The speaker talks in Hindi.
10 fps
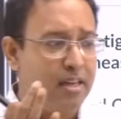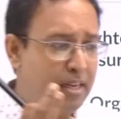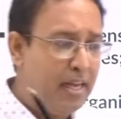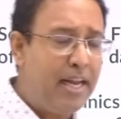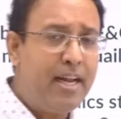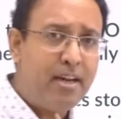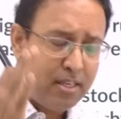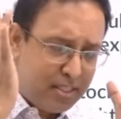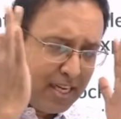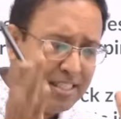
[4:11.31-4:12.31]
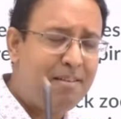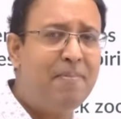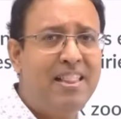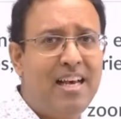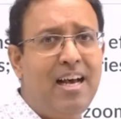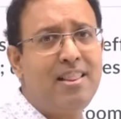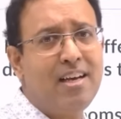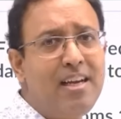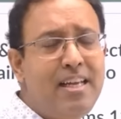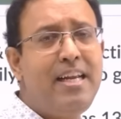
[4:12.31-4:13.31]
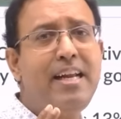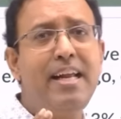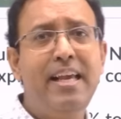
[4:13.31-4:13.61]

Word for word: ने जैसे बताया था कि